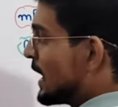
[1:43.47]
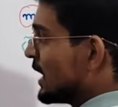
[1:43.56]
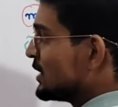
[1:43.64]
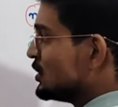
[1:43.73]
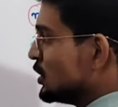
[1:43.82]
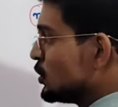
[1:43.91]

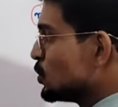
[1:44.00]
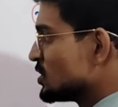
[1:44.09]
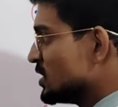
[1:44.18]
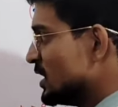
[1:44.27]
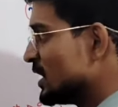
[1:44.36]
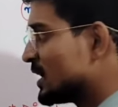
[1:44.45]
अगर जी टू
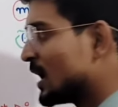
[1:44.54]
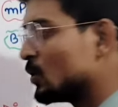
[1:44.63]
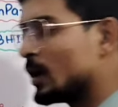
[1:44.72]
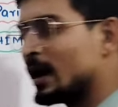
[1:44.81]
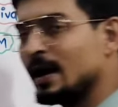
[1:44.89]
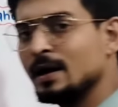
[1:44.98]
सी लिखा
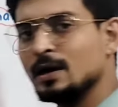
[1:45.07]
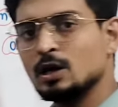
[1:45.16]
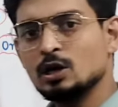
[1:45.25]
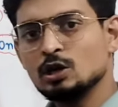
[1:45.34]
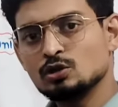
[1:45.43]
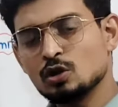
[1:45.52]
हुआ है
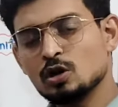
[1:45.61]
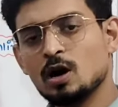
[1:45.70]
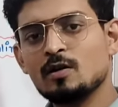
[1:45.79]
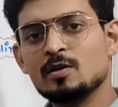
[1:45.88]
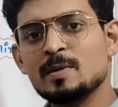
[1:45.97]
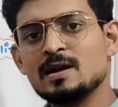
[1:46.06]
तो
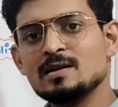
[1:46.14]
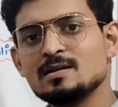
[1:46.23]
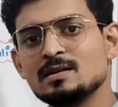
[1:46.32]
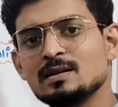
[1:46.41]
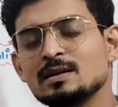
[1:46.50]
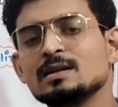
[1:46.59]

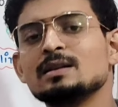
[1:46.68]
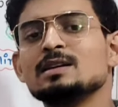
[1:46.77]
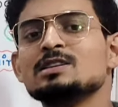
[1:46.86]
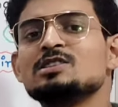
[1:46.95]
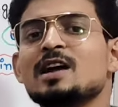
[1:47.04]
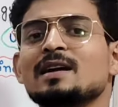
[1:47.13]
गवर्नमेंट
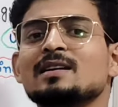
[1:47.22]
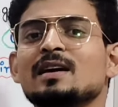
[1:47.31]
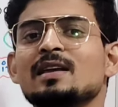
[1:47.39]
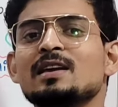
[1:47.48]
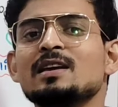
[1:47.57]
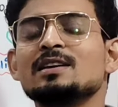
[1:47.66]
इंट्रैक्ट
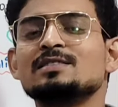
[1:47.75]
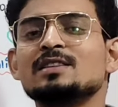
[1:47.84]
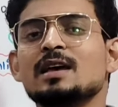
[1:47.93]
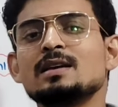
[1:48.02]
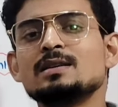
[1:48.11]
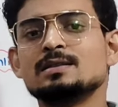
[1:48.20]
करेगी
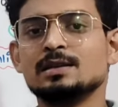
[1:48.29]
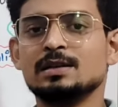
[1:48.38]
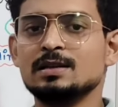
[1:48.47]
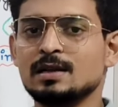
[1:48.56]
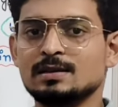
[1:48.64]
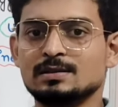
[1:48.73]
किससे
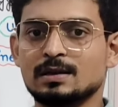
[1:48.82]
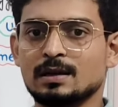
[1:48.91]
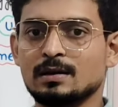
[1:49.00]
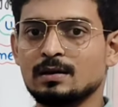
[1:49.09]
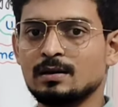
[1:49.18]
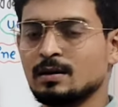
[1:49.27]
सिटीजन से
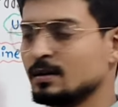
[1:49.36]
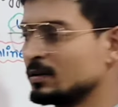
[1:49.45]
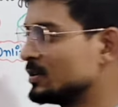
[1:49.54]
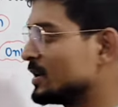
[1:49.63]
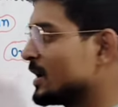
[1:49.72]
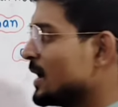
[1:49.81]

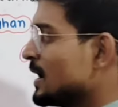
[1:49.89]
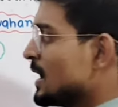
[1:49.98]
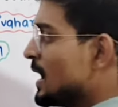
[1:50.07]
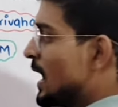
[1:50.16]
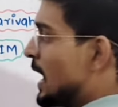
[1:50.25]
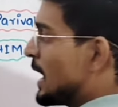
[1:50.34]
ठीक है
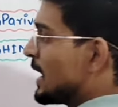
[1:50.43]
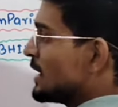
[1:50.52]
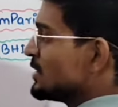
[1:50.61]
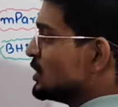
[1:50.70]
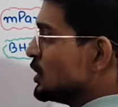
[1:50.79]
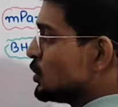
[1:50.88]

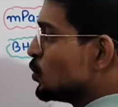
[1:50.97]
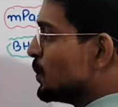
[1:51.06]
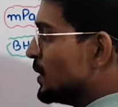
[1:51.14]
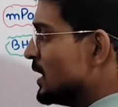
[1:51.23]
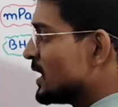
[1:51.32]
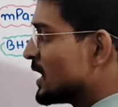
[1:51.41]
अगर जी टू
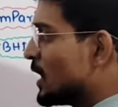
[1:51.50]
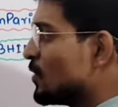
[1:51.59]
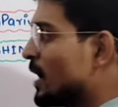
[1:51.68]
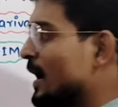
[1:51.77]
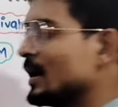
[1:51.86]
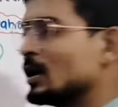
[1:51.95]
बी लिखा
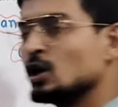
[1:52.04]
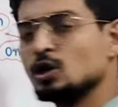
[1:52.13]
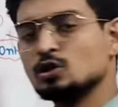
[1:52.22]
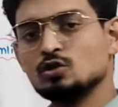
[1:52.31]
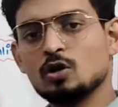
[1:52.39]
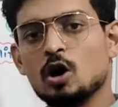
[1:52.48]
हुआ है
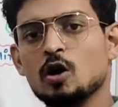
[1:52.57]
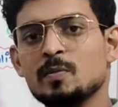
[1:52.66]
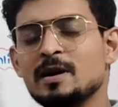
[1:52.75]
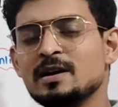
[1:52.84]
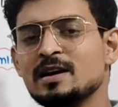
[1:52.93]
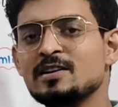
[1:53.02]
तो
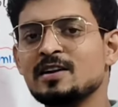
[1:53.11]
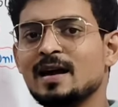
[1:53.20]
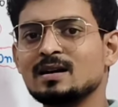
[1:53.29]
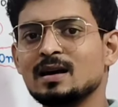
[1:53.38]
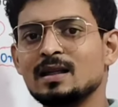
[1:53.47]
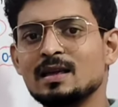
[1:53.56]
गवर्नमेंट
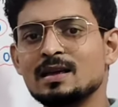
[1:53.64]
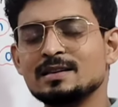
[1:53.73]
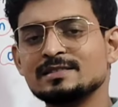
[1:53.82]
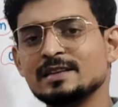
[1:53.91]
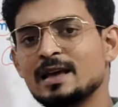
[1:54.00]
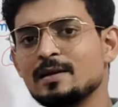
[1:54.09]
इंट्रैक्ट करेगी
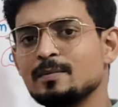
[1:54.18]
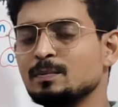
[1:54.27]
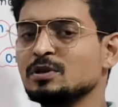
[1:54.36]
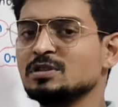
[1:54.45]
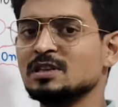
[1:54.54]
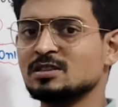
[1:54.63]
किससे
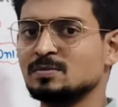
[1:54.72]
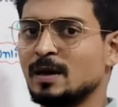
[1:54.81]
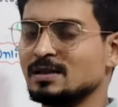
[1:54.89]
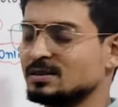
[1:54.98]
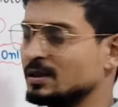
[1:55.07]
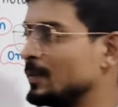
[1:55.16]

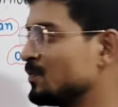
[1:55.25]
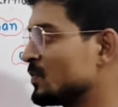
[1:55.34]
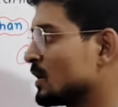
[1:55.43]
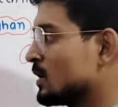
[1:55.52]
बिजनेसमैन से